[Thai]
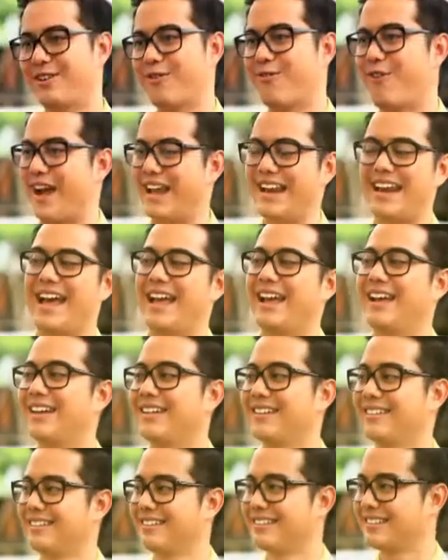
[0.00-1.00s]
วัยไหน
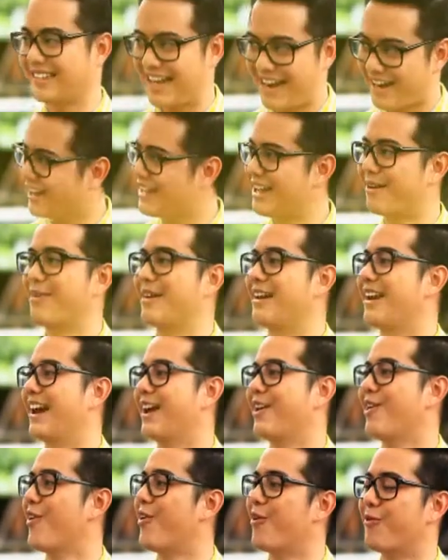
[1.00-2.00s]
ท่านก็ยังเป็นไอ
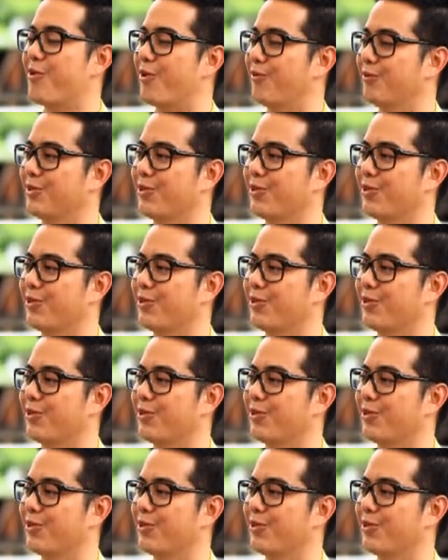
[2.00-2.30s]
ดอลของผมอ